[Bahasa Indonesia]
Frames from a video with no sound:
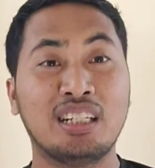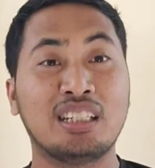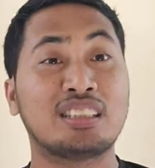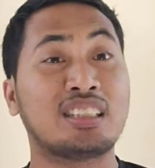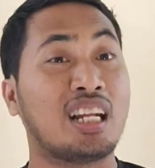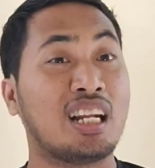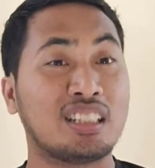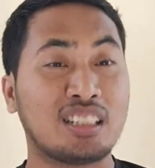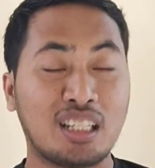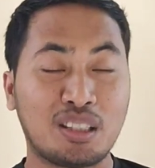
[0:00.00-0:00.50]

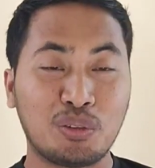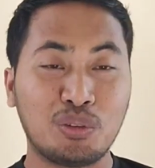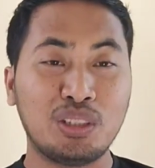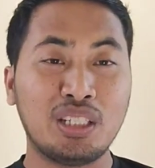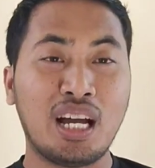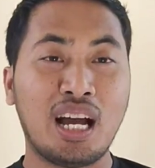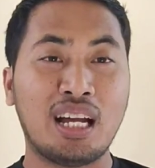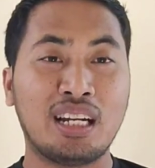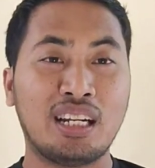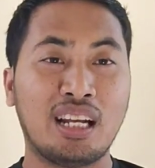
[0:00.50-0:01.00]
Salah
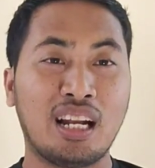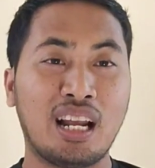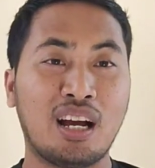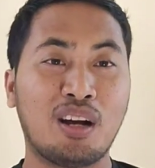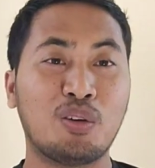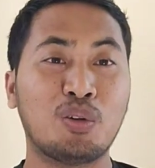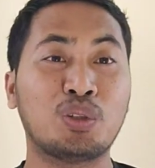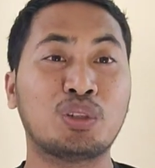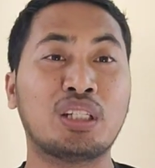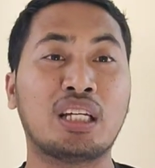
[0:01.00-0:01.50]
satunya
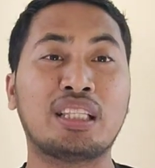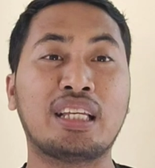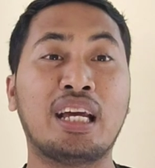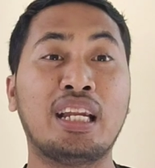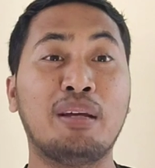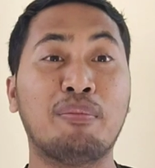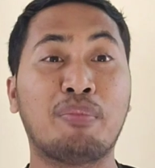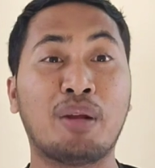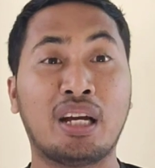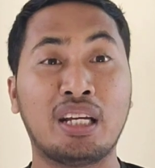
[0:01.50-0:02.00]
adalah Ustadz
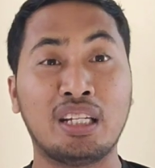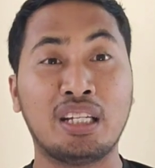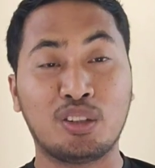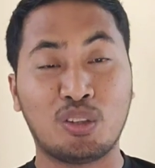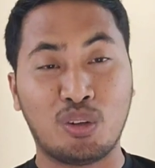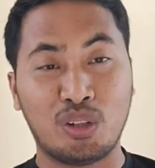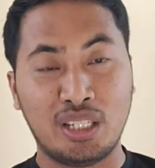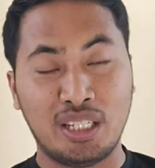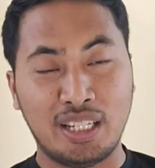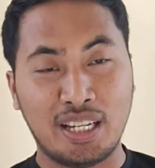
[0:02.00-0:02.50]
Edi
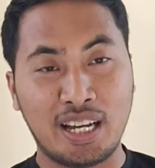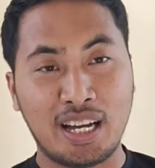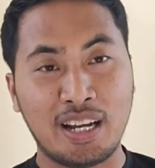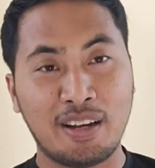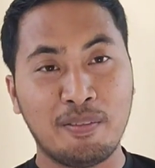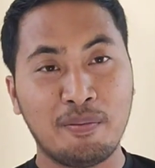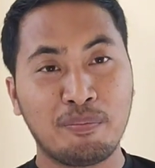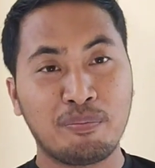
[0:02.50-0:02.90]
Prayitno ini ya.